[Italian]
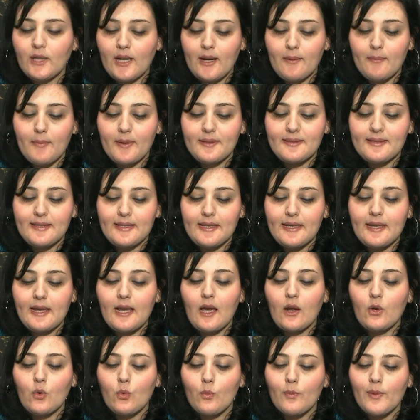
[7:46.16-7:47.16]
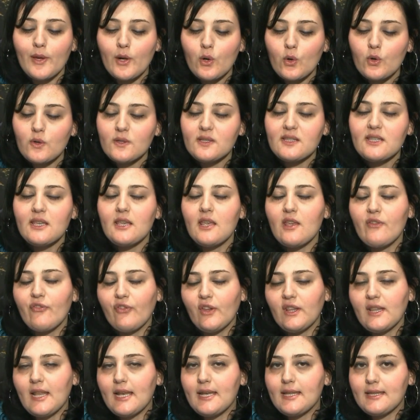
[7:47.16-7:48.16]
della Basilica, numerosi i
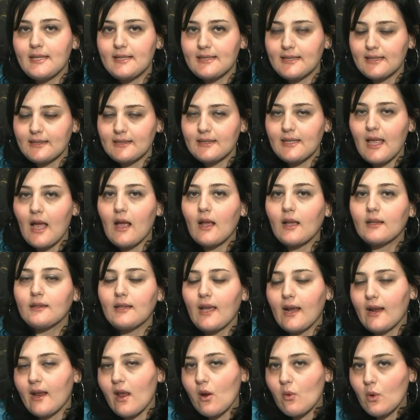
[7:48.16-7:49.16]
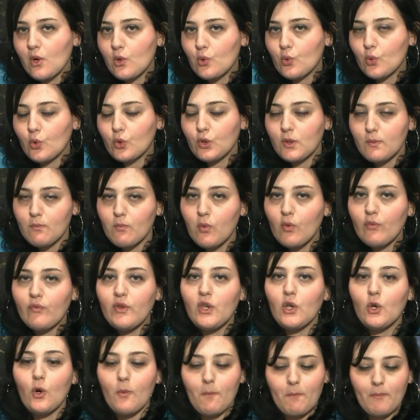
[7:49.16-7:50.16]
fedeli di Sant'Agata e anche qualcuno di
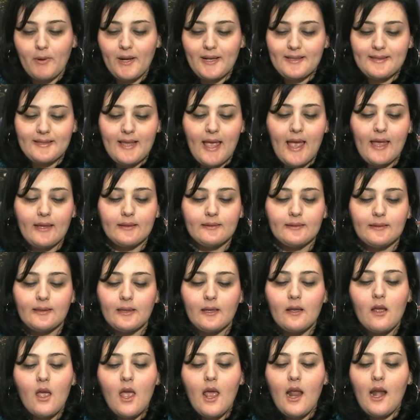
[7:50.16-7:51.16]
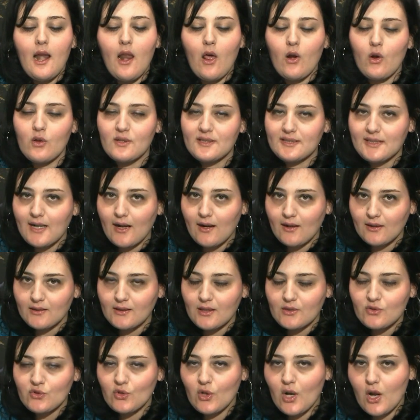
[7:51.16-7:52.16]
Bovino presenti. La nostra
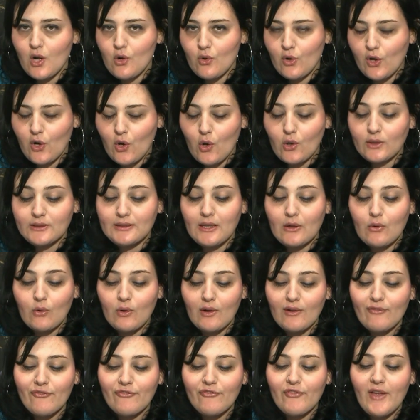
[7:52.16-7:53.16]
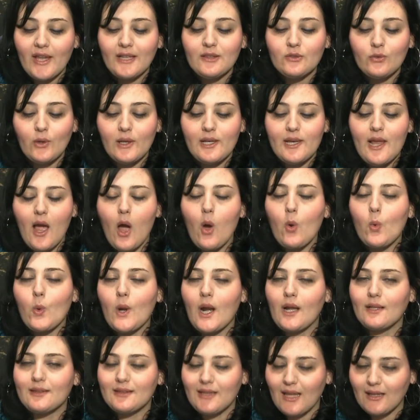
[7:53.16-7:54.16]
redazione lo ricorda con affetto e gli
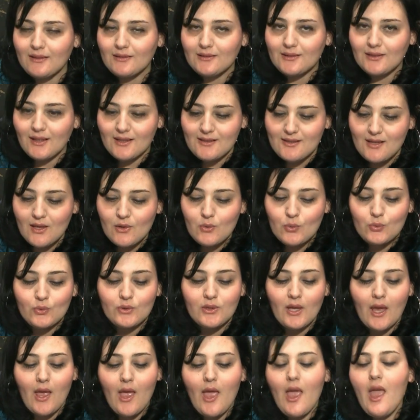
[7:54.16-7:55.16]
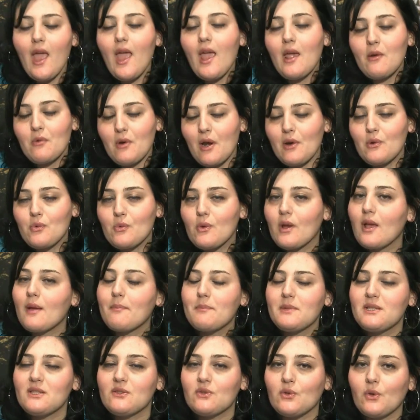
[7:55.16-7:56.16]
augura tanta salute e una lunga
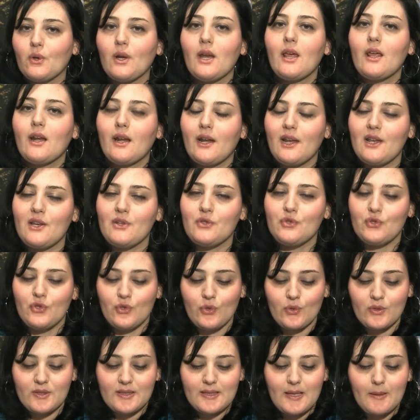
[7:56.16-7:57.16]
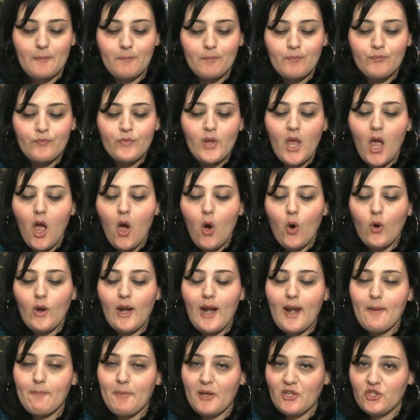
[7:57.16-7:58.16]
missione religiosa.
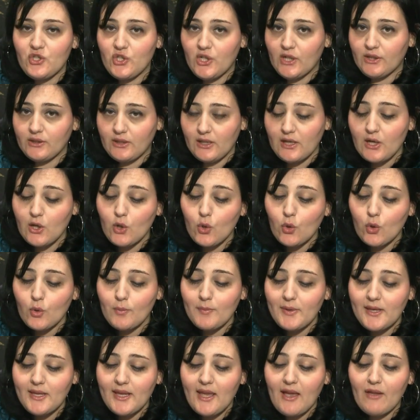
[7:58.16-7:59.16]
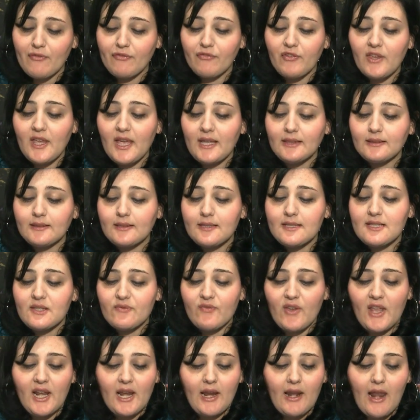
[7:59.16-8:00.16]
Ora la pagina dell'economia Fiat
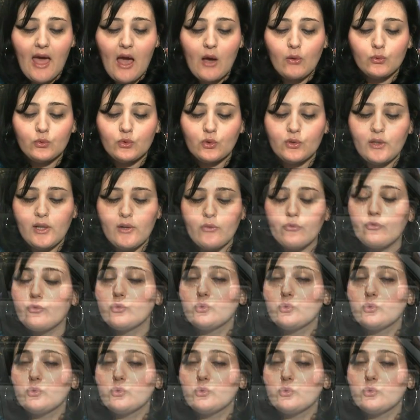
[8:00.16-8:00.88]
svela l'auto del